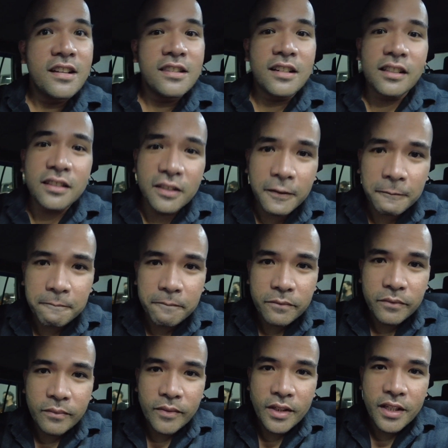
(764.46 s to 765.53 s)
tagdan
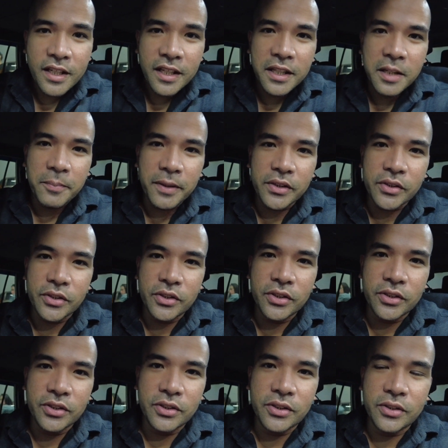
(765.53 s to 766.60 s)
hindi pa to
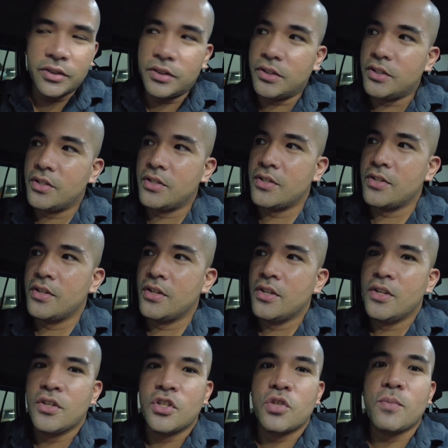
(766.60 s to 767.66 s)

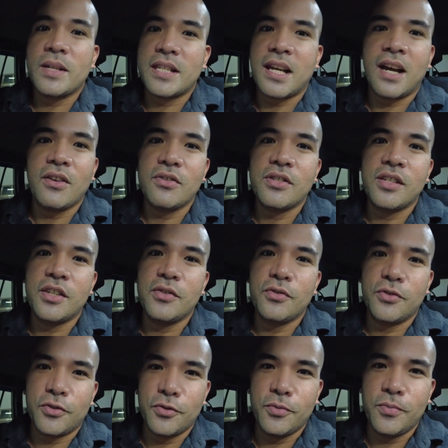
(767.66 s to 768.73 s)
sumasahod sa
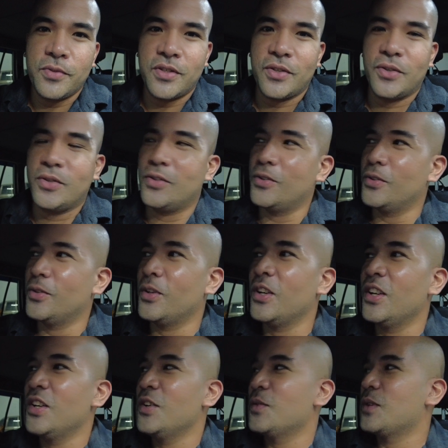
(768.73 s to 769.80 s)
YouTube so
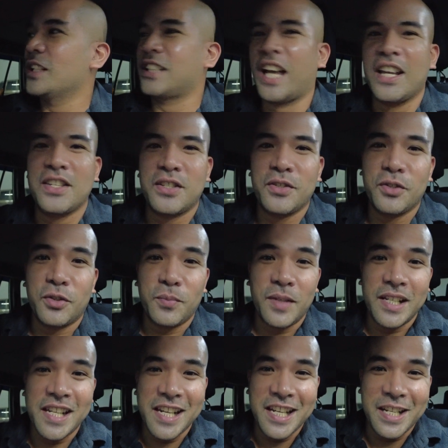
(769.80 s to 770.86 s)
wag tayo siguro
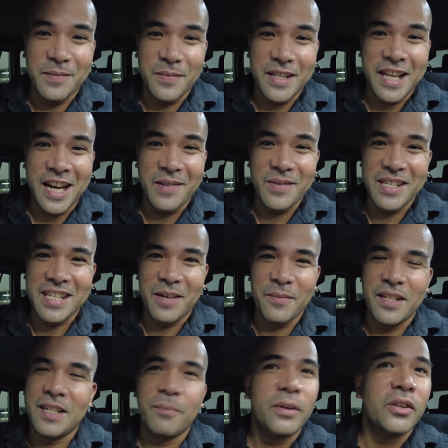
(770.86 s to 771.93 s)
mahingi ng madami
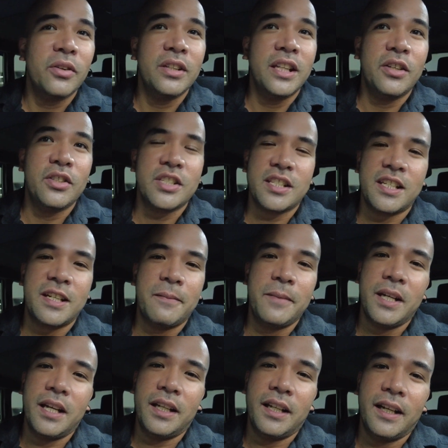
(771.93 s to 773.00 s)
sabi niya pero hindi ko siya
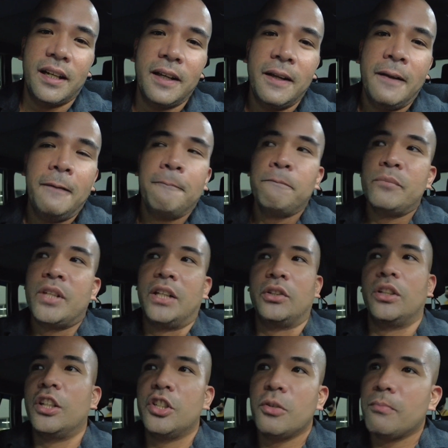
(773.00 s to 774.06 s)
sinabihan na ito
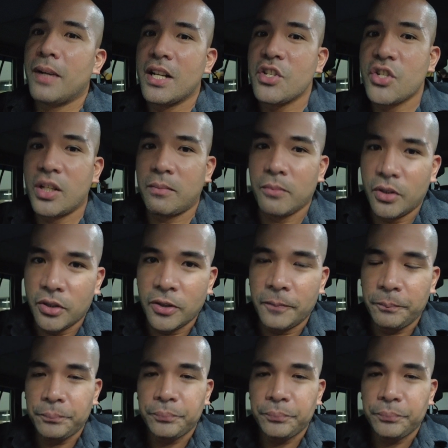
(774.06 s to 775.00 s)
lang yung budget mo